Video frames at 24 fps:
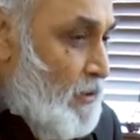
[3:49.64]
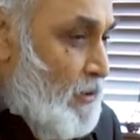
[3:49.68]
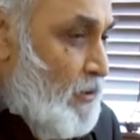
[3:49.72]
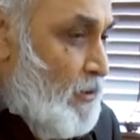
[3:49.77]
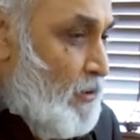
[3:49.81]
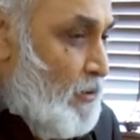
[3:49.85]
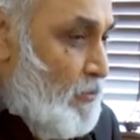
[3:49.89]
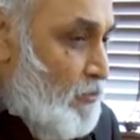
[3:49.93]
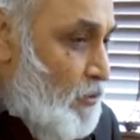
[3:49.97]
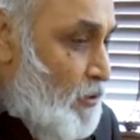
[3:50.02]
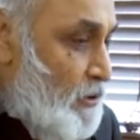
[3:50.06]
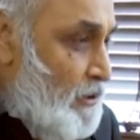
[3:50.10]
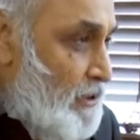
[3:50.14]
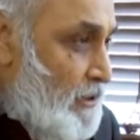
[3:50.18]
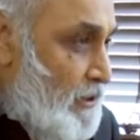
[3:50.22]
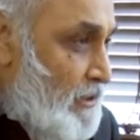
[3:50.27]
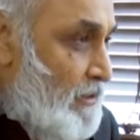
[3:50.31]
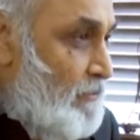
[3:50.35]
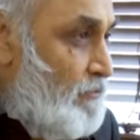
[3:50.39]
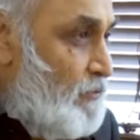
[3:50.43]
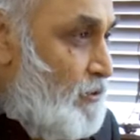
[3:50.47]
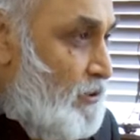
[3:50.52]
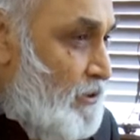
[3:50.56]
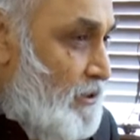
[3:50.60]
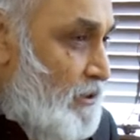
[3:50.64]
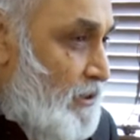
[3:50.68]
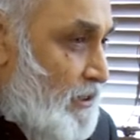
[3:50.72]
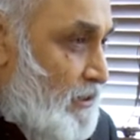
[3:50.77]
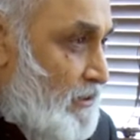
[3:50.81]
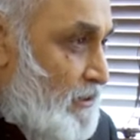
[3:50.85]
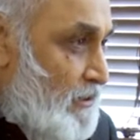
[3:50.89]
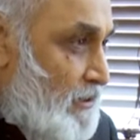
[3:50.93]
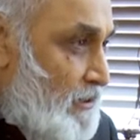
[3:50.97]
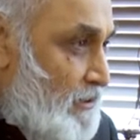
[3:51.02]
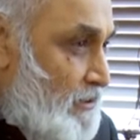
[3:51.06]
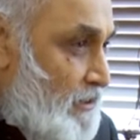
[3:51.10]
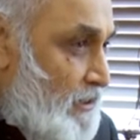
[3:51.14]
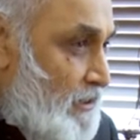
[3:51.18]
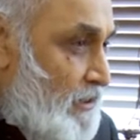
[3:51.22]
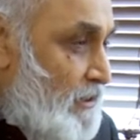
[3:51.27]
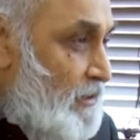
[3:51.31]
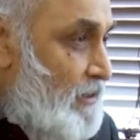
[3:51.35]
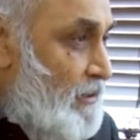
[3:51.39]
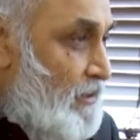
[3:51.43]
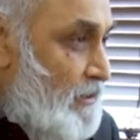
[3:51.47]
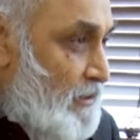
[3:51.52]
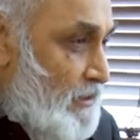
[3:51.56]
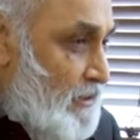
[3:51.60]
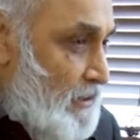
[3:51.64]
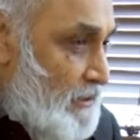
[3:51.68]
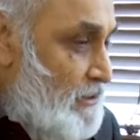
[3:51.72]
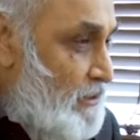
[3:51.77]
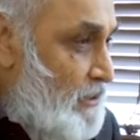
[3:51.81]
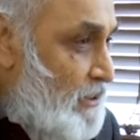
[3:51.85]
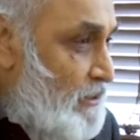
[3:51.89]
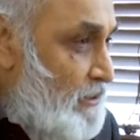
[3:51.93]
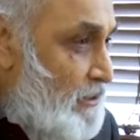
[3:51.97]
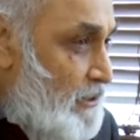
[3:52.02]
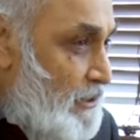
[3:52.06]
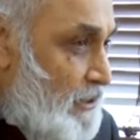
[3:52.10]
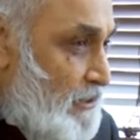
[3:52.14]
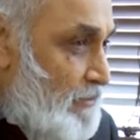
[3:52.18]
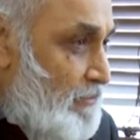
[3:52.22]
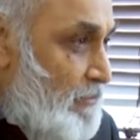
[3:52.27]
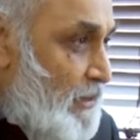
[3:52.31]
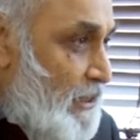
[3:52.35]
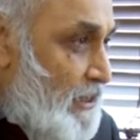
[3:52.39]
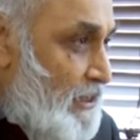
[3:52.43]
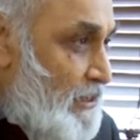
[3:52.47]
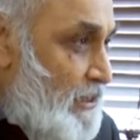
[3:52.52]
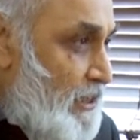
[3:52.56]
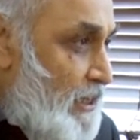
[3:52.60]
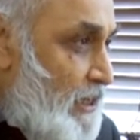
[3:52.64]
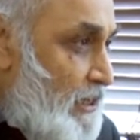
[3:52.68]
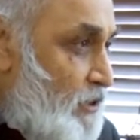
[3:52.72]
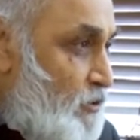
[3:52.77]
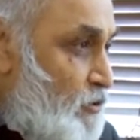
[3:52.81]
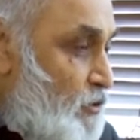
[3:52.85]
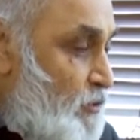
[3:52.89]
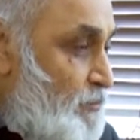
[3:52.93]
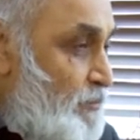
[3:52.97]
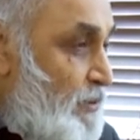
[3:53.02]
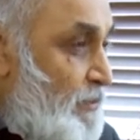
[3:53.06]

और वो इनकम उसकी एक तरह से कंसील्ड इनकम मानी जाएगी उस